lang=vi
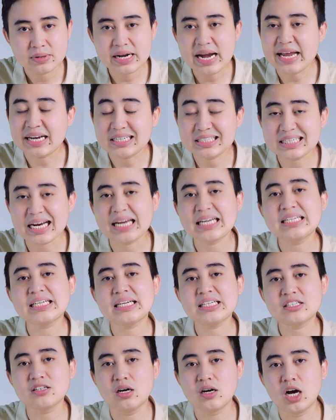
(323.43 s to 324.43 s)
để
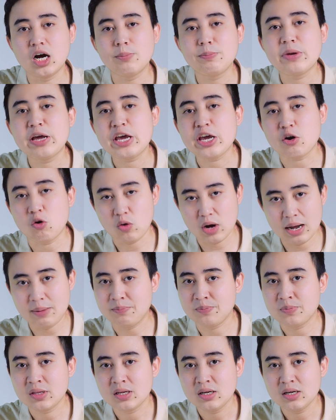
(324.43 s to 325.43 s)
tránh cái trường hợp hiểu lầm